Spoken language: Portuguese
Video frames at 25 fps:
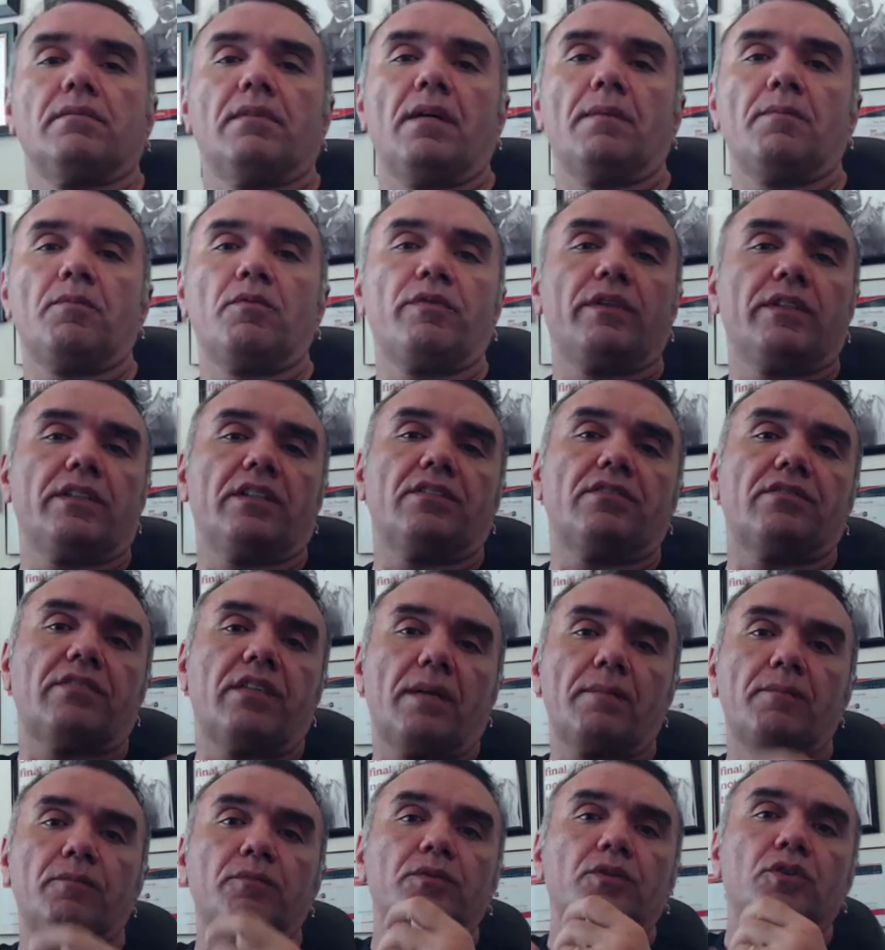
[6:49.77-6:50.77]
Aproveita esse
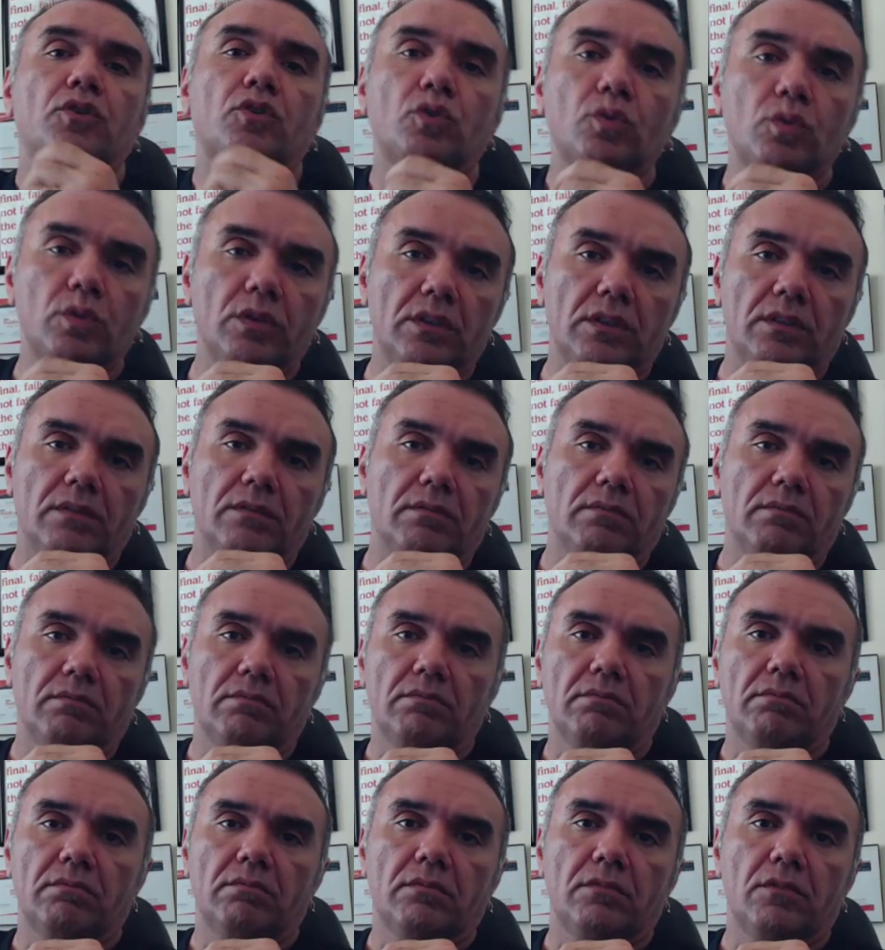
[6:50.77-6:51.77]
tempo, estuda.
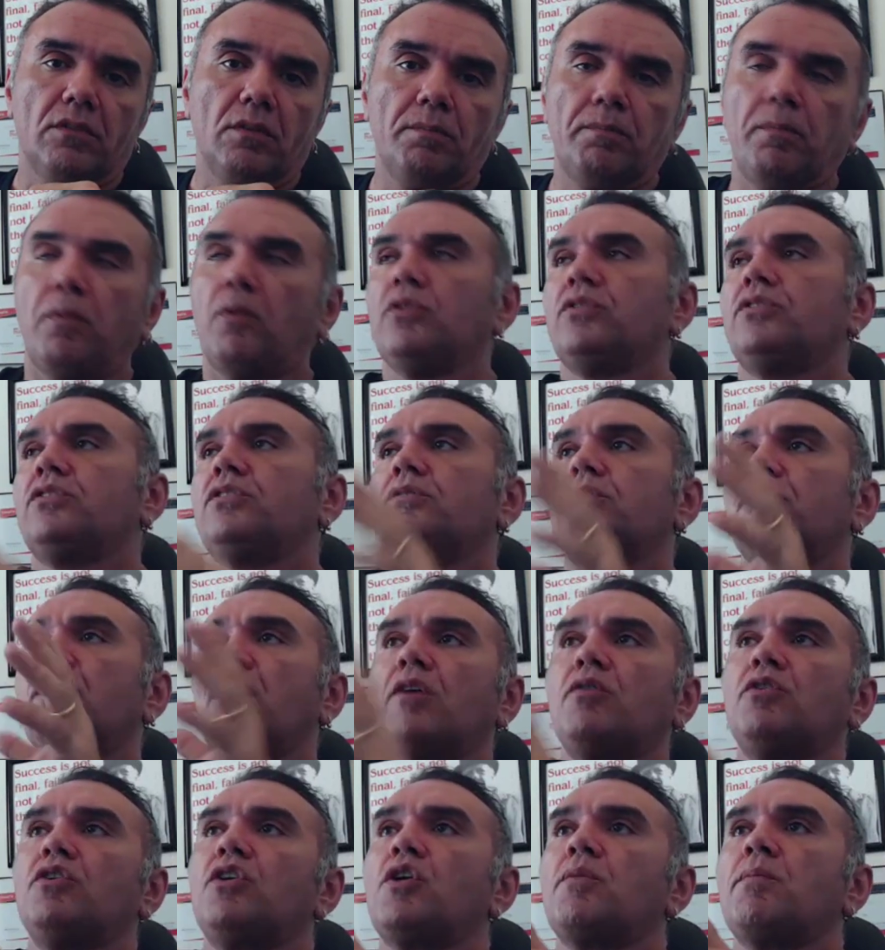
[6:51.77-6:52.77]
Não posso
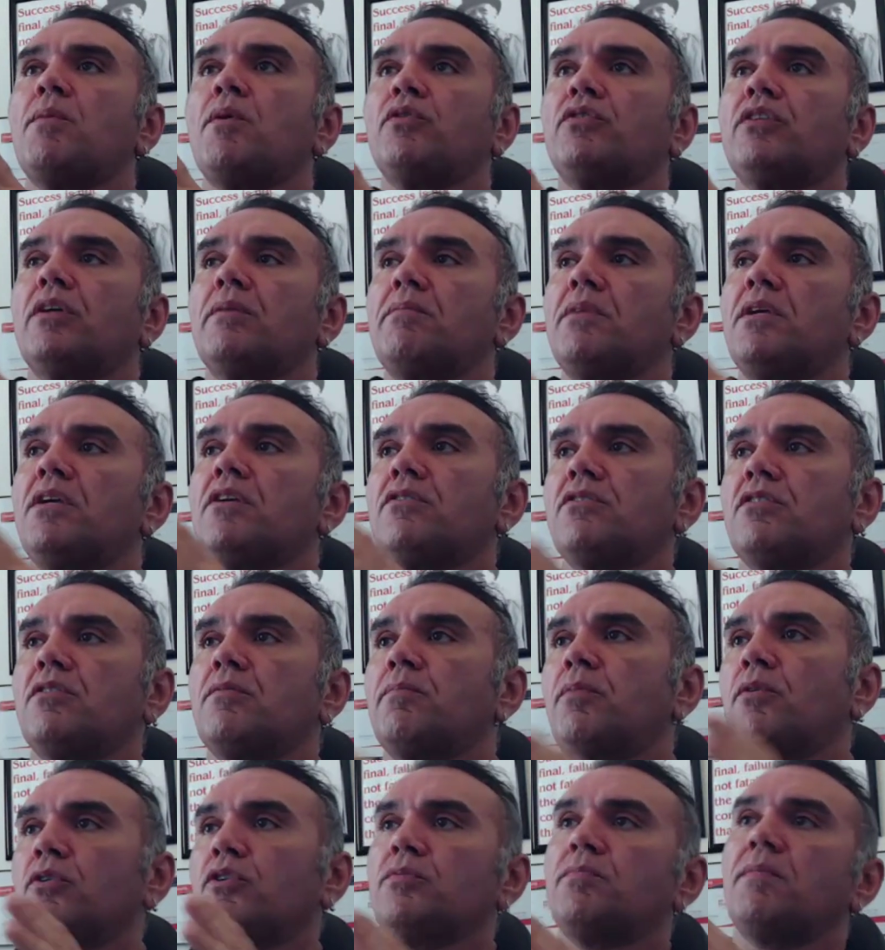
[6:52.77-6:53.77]
reunir com meus amigos, eu
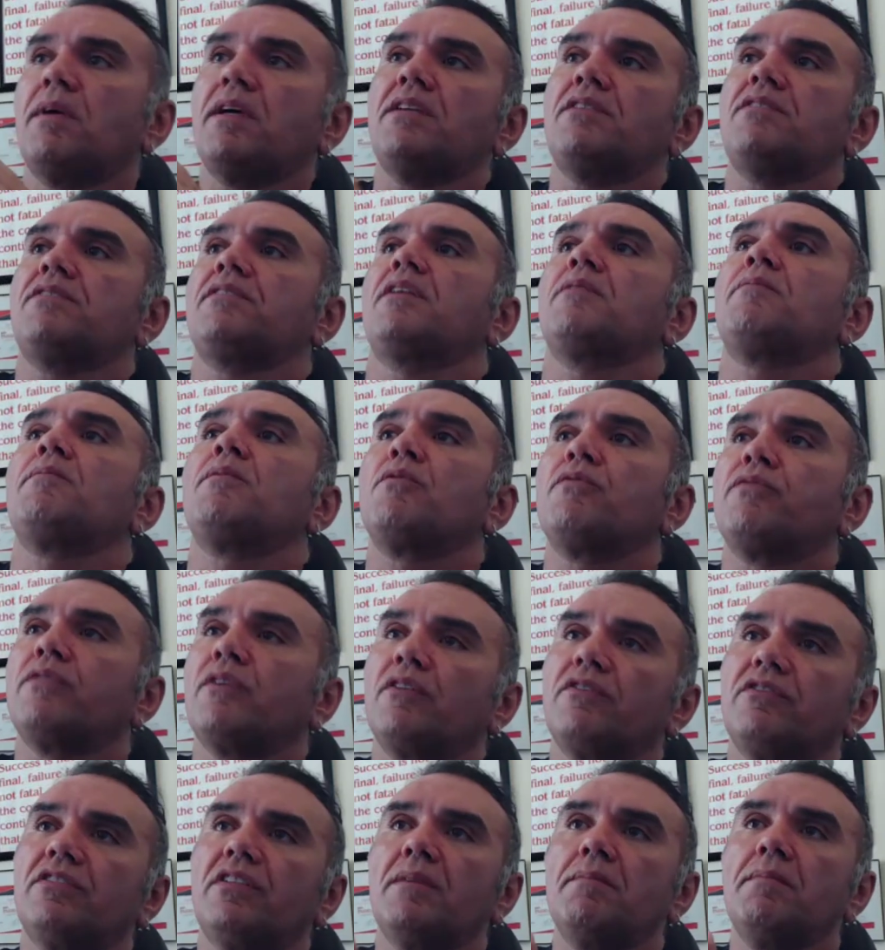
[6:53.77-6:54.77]
não posso mais ter o meu
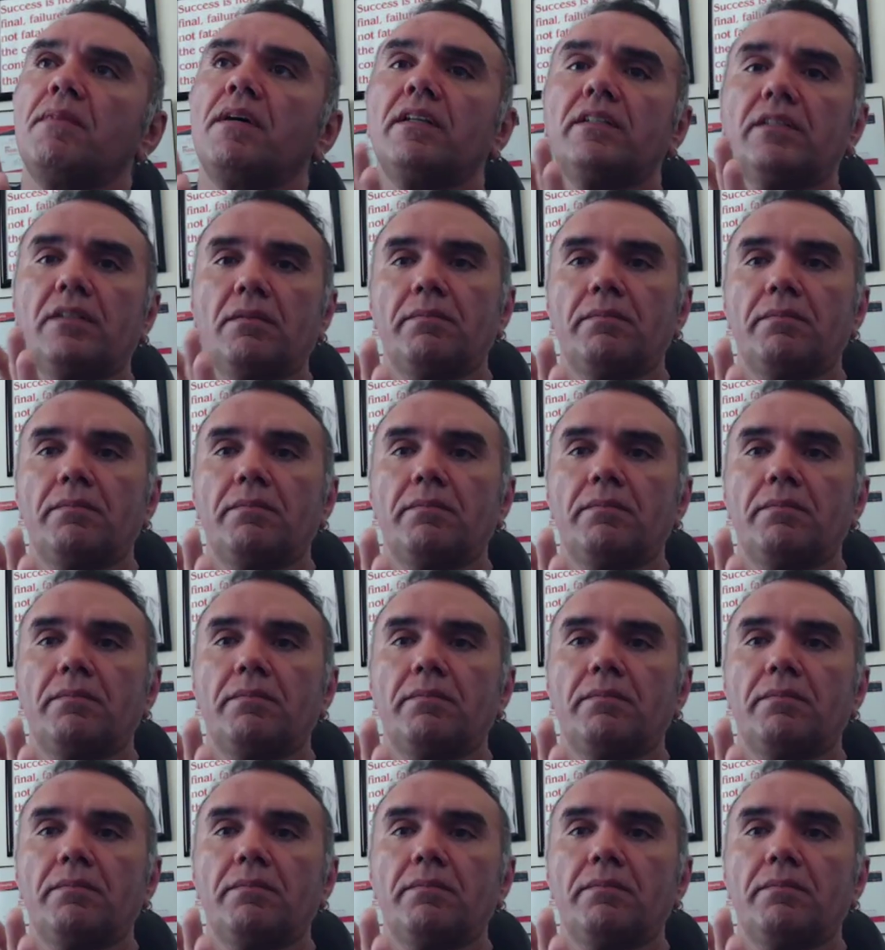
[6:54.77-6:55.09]
final de semana.